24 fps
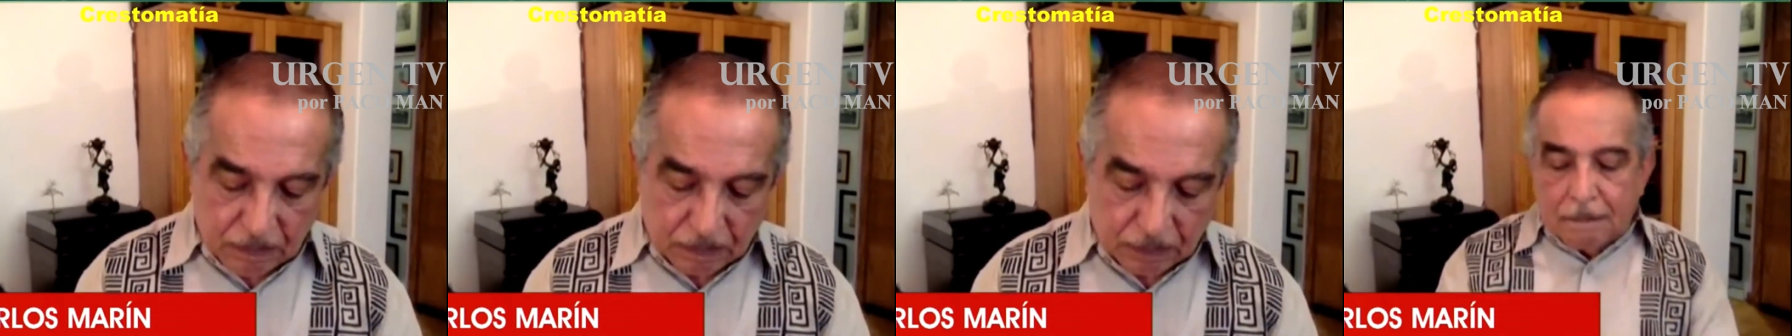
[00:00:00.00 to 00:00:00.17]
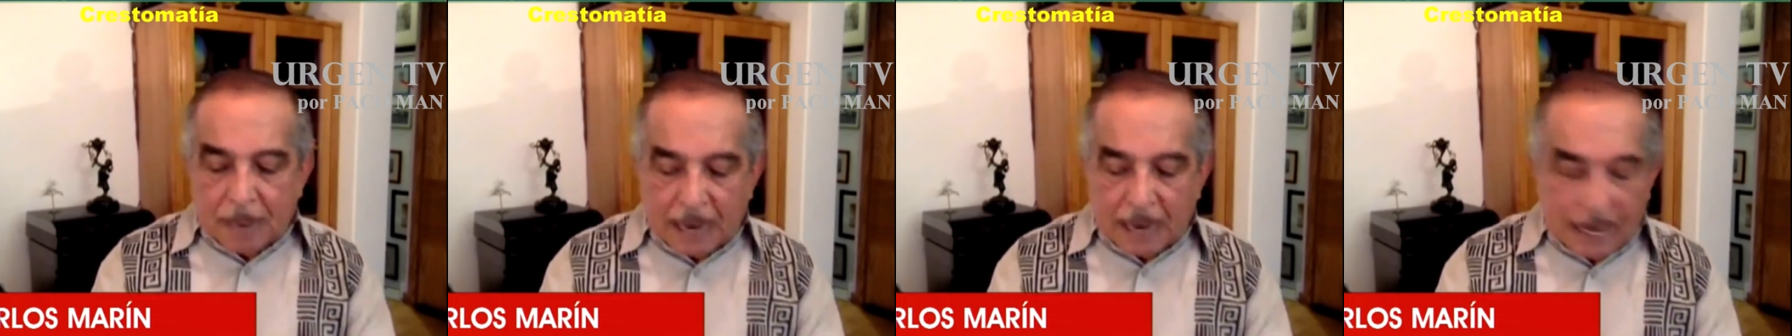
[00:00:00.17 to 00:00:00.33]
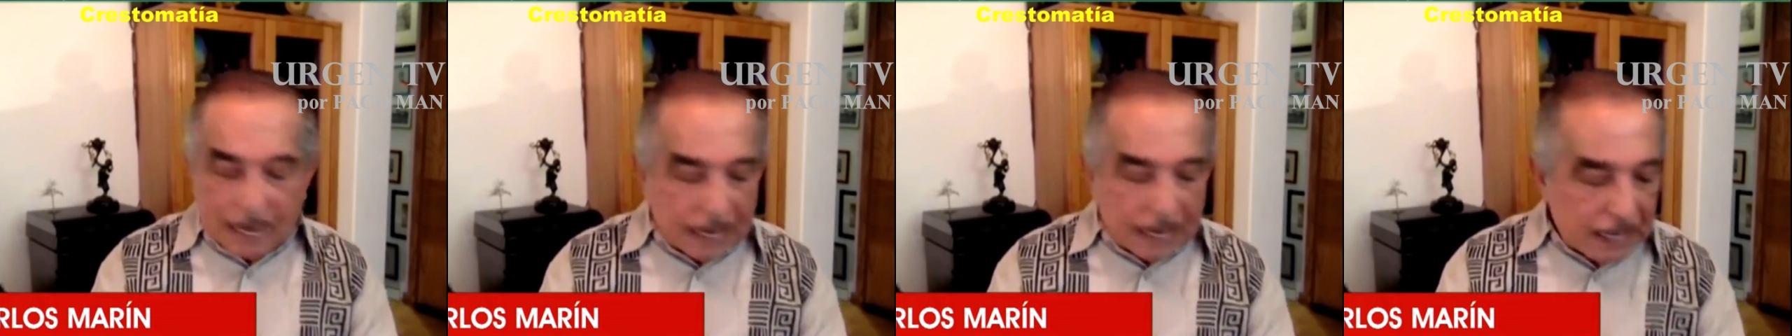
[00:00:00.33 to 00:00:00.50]

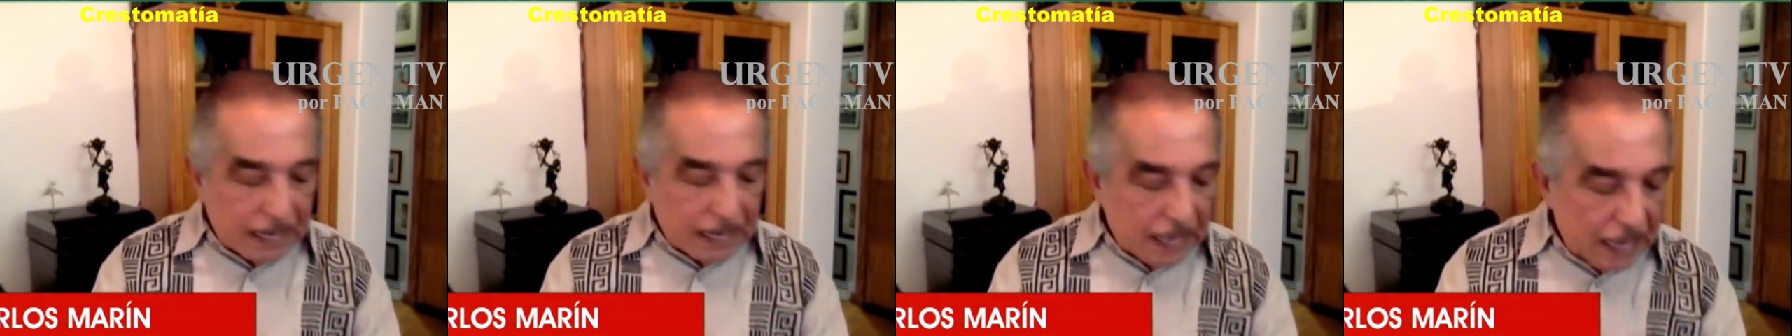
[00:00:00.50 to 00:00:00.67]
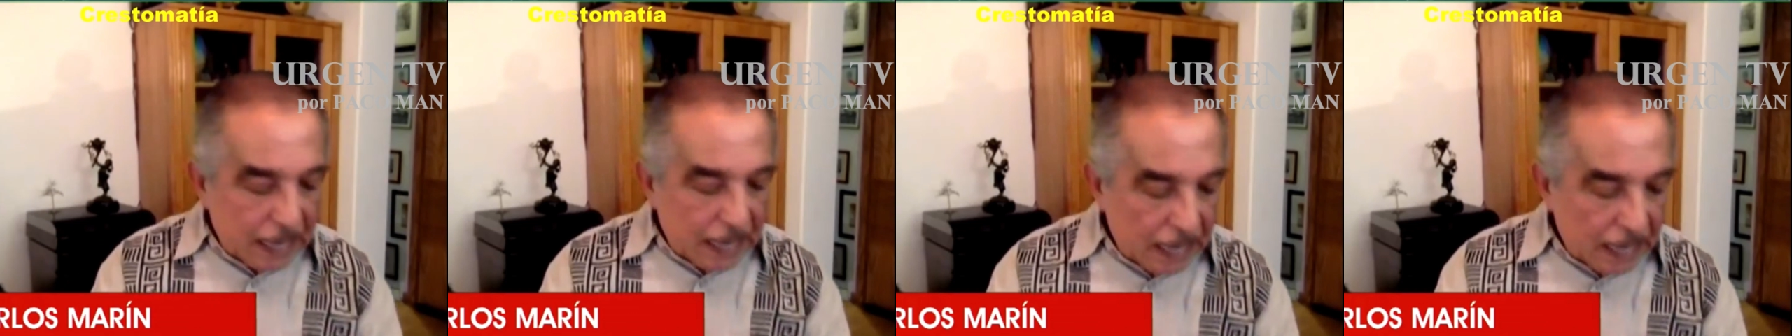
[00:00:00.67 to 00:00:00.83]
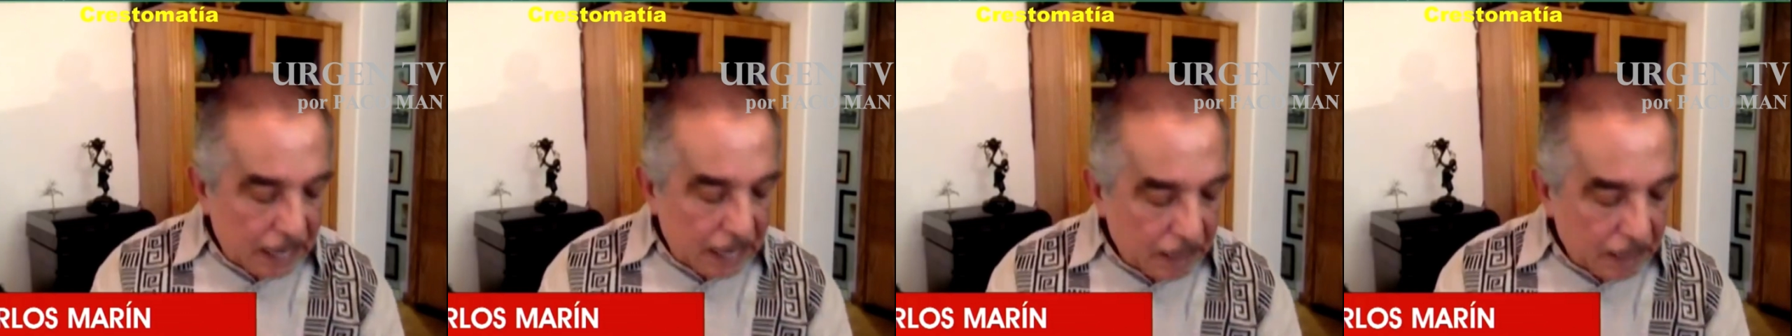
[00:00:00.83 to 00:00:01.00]
para
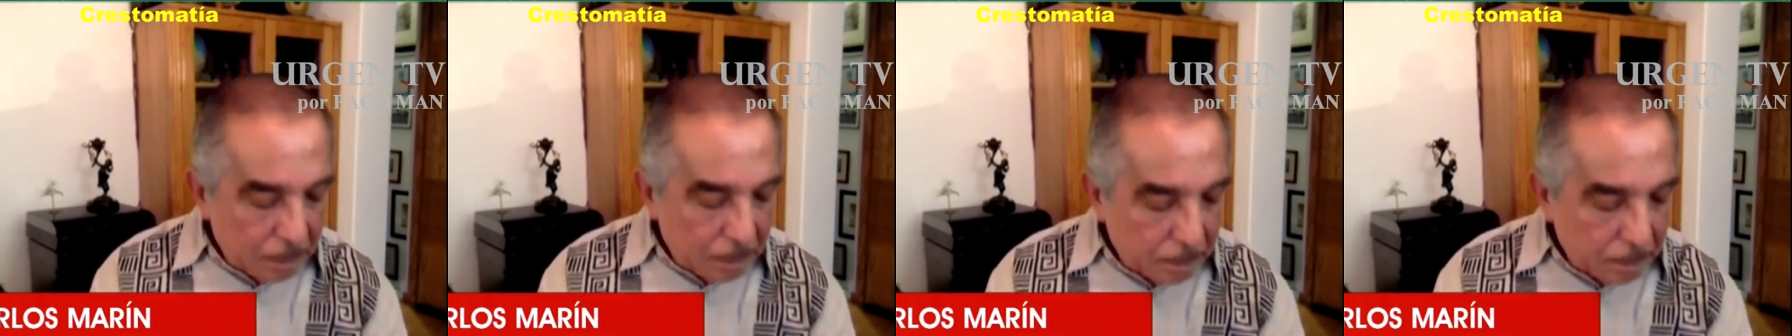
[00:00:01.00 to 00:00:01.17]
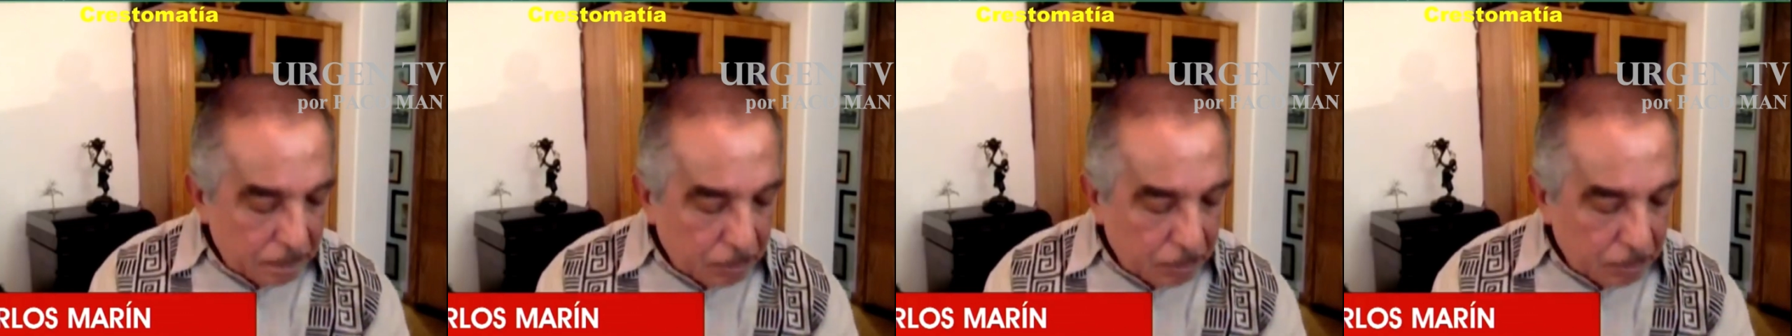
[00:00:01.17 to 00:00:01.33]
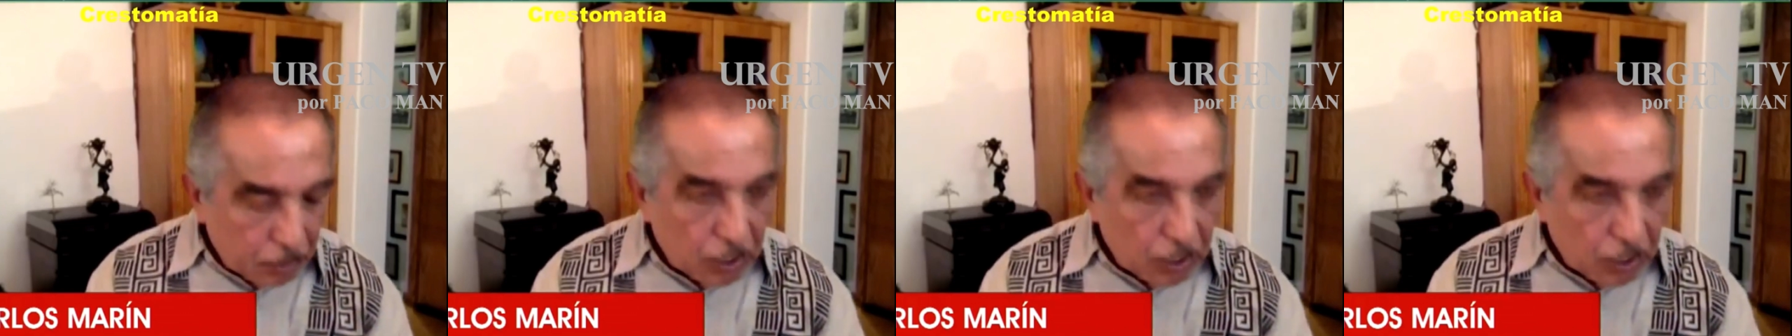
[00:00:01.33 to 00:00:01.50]
que
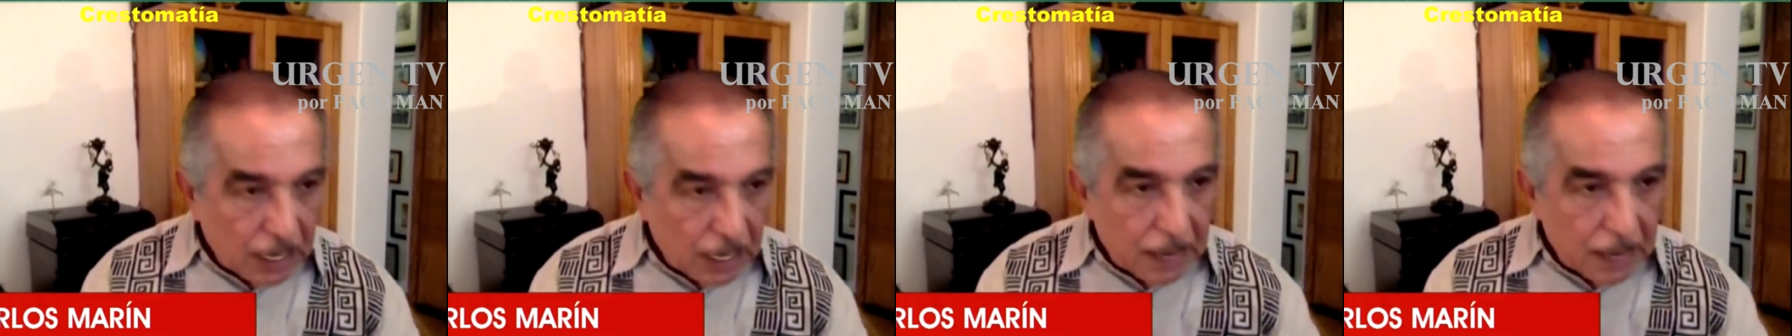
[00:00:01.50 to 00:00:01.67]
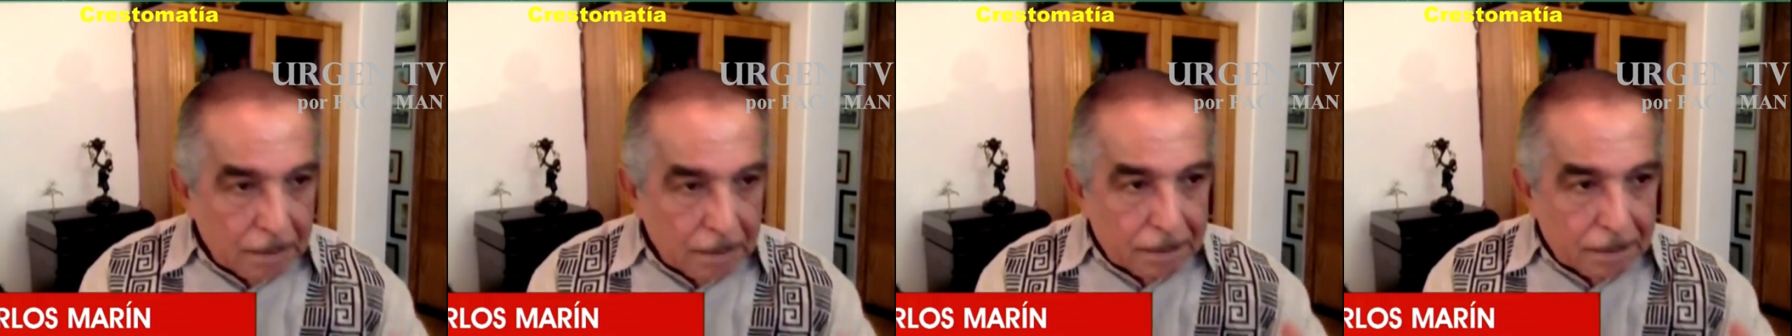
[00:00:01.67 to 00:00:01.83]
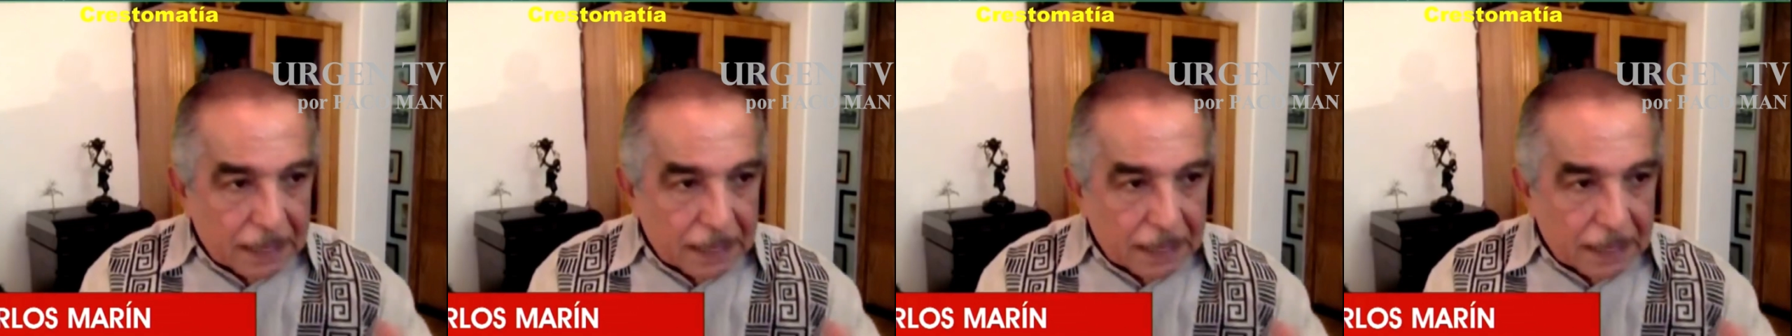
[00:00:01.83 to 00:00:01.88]
pudieran